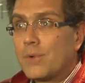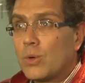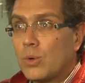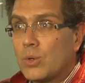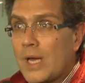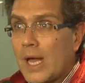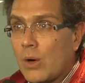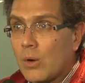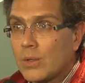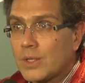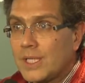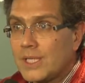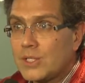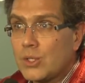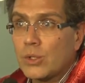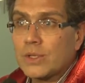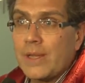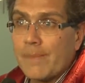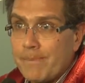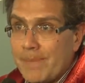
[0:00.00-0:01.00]
una
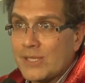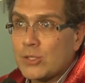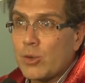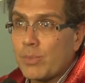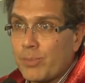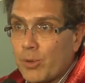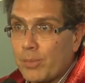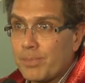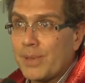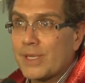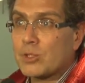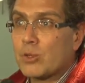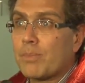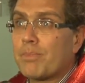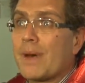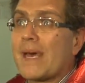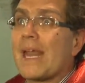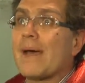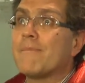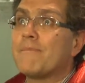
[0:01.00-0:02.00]
condición de peso por peso
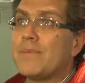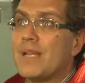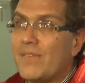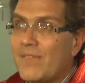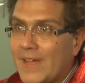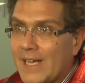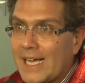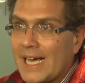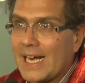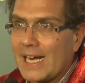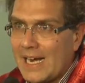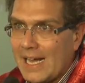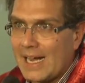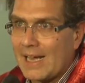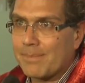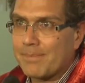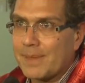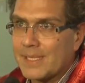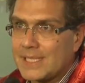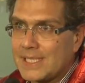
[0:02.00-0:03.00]
para amplificar la
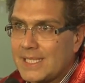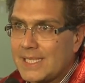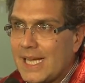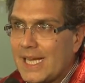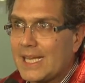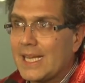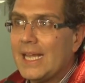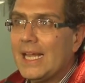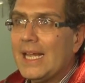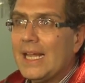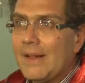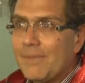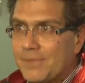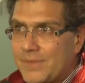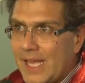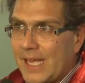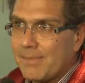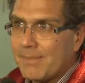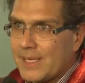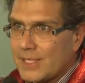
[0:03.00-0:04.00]
capacidad
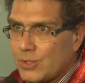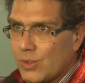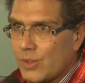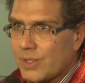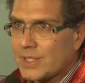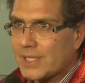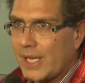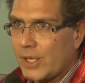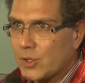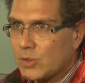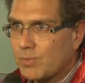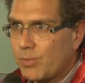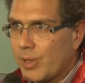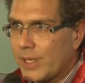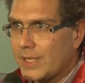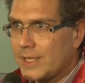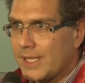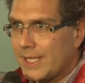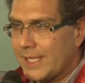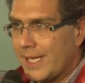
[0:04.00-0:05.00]
de inversiones que ellos
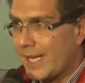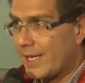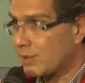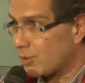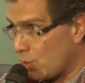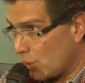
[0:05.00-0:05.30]
pueden tener.